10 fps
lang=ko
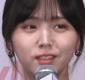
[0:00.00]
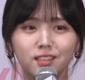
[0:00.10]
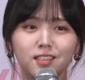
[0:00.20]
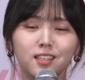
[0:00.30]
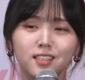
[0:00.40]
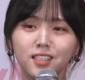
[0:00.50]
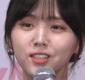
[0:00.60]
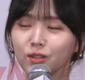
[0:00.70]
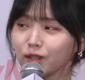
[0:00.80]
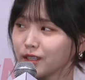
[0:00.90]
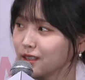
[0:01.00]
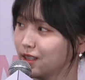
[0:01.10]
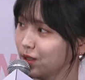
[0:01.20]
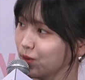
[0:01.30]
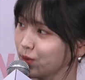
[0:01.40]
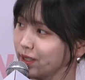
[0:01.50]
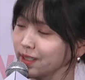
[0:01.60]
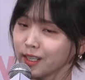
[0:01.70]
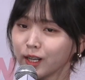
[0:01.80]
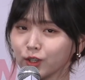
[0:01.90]
이 시대의 진정한
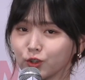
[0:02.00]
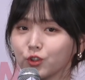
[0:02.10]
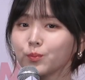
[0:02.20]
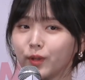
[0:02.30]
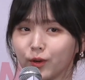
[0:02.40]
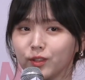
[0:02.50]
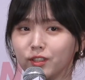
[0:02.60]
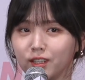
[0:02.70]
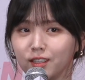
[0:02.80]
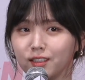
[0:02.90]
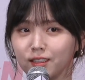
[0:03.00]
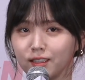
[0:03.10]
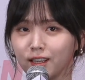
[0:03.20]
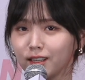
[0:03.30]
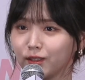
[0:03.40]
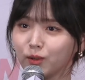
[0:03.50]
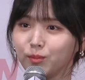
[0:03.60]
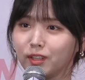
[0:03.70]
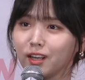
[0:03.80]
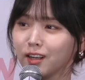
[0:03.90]
히어로인 구급대원이 된
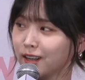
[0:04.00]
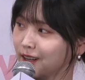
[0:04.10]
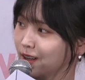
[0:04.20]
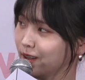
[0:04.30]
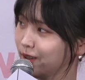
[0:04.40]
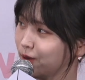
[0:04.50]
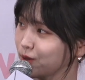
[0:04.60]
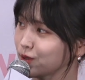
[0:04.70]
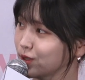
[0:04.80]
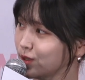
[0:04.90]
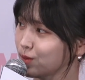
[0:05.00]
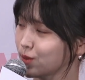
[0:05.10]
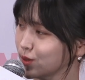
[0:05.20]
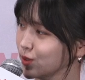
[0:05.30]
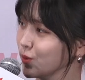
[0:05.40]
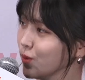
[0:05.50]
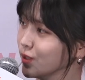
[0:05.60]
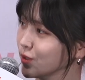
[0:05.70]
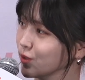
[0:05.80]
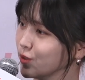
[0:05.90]
캐릭터입니다. 네, 어렸을 때부터
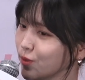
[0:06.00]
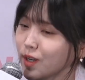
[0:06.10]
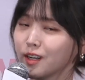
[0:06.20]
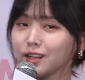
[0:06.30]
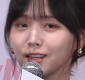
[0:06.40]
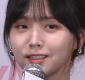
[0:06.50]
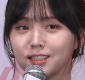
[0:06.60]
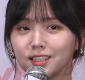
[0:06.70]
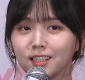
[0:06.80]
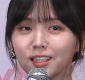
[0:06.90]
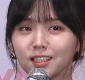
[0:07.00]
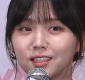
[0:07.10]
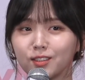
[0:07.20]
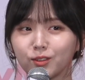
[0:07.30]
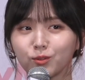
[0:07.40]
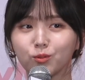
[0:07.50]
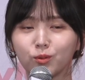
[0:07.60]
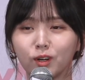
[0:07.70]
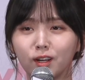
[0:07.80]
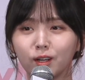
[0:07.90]
승유와 성유와 같이 친하게
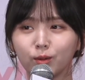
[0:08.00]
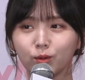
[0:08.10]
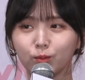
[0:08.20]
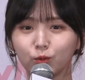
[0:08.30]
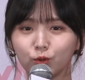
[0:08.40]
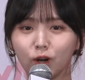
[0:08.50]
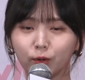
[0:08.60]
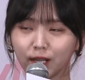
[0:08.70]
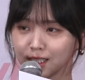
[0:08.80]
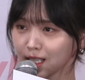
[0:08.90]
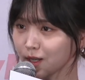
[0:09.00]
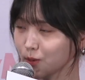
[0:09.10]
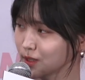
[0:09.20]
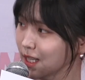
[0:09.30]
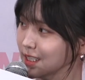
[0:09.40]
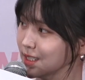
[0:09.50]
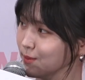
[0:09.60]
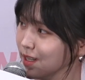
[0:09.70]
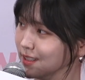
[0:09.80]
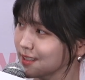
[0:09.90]
지냈고, 어, 모두가 괴짜라고는
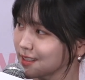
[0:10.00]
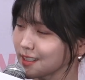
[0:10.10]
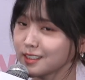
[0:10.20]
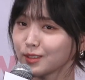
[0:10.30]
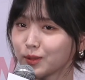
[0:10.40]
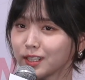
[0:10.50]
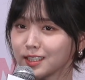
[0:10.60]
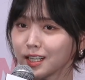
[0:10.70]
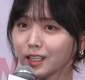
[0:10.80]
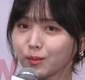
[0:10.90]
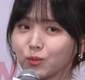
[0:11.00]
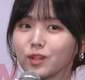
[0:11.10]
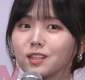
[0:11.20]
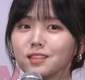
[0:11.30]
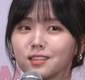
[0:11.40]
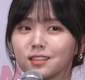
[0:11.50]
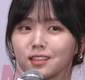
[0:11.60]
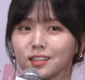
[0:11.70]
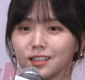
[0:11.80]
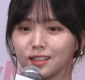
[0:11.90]
하지만 사실 괴짜라기보다는
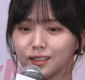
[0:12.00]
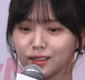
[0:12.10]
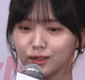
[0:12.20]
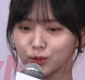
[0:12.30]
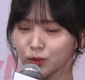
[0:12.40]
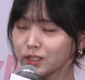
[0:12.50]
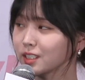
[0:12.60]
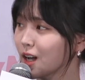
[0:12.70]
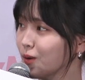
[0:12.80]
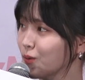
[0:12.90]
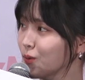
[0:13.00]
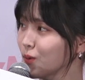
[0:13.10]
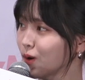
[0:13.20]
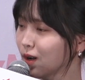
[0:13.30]
예, 솔직하고